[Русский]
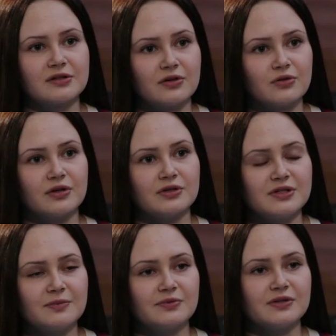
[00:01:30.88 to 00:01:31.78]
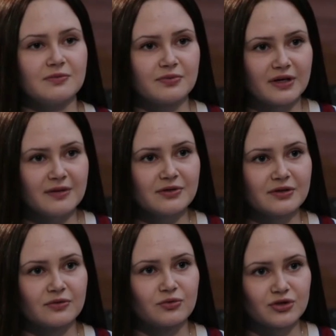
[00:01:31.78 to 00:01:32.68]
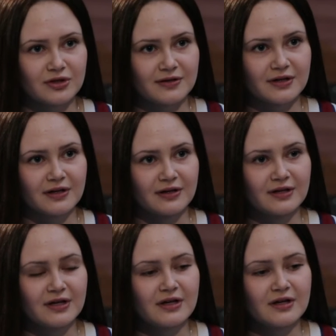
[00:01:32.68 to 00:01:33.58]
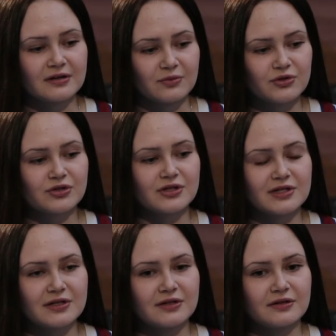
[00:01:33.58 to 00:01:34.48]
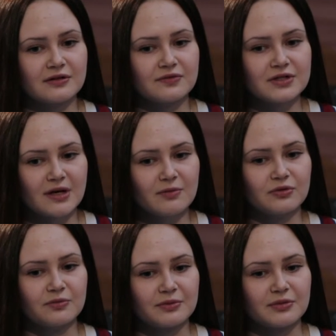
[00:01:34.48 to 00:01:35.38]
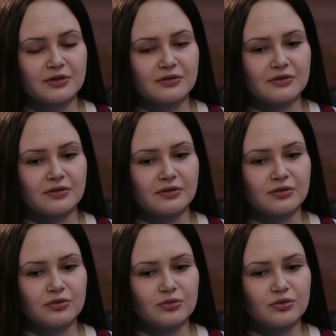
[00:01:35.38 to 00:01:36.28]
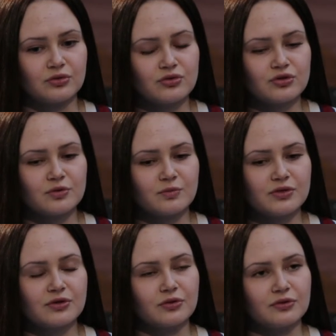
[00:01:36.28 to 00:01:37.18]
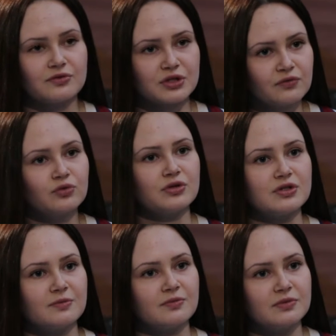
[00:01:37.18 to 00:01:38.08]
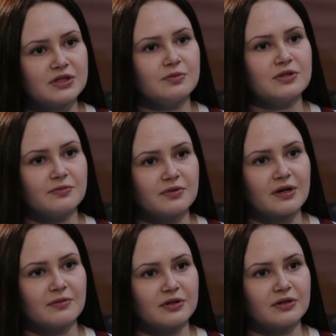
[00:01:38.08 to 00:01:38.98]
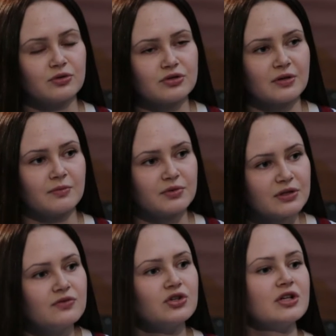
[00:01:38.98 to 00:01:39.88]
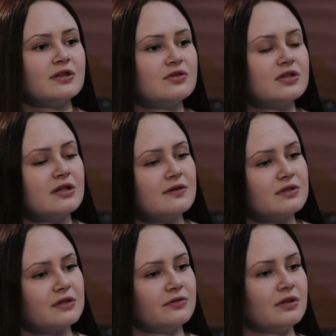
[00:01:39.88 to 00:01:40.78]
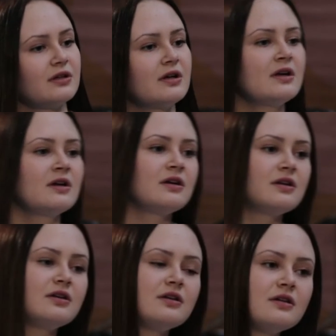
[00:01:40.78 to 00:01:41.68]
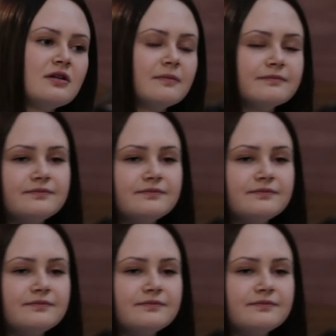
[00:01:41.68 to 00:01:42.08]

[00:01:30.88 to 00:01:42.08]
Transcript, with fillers: какой тип темперамента у человека – Потому что если в сабле, например, э, то должен быть какой-то взрывной тип, тип темперамента. То есть там передвижения все такие взрывные. И